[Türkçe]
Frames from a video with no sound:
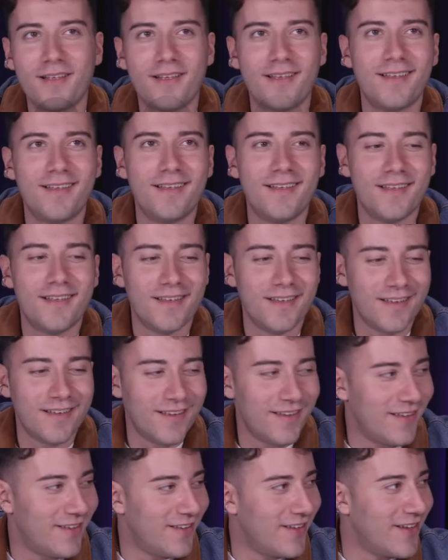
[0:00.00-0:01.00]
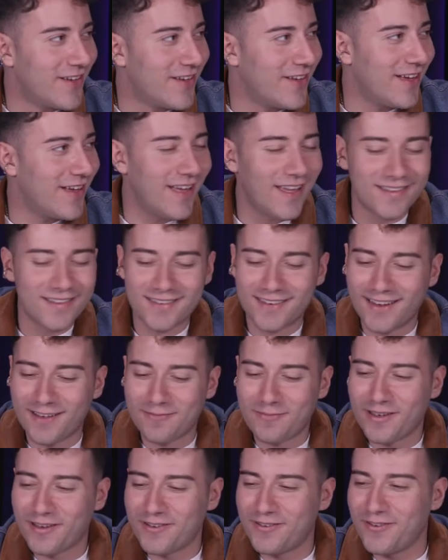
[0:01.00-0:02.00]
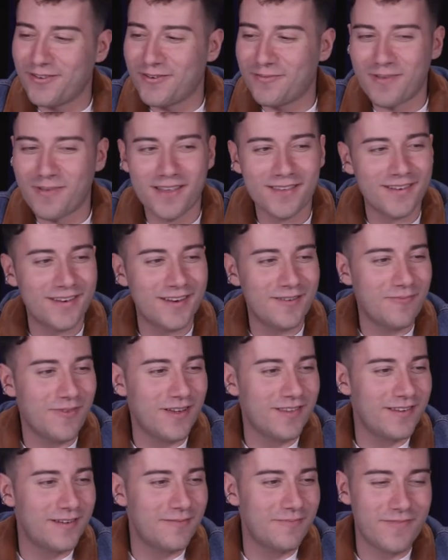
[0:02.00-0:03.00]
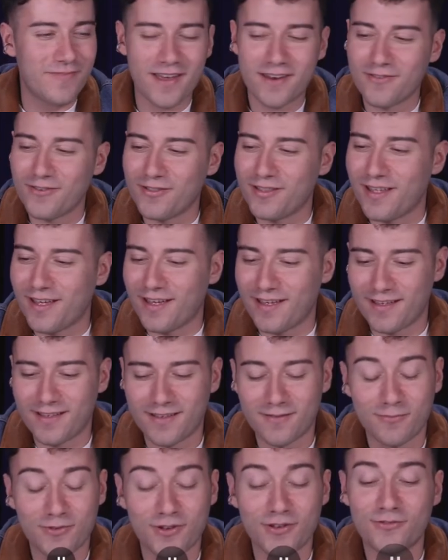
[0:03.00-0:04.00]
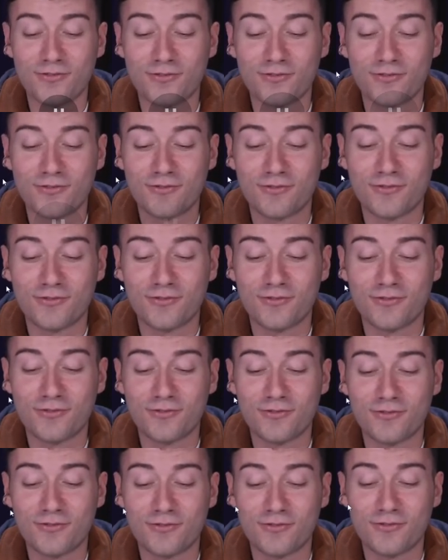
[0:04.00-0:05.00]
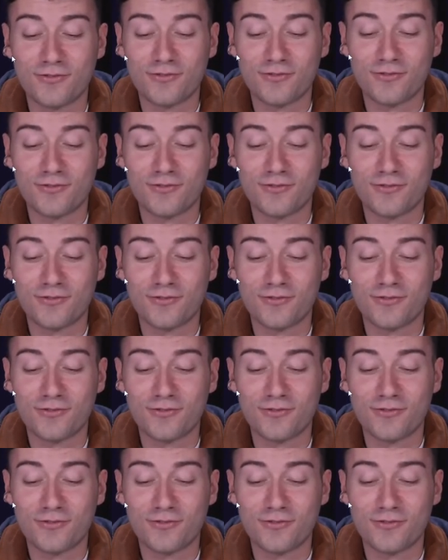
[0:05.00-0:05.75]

Her yerden bir şey çıkabilir. Ha, hazırla bekliyorum. Hazırlayayım. Hazırım. Ver yolla. Burası Enes ne takmış oğlum kulağına?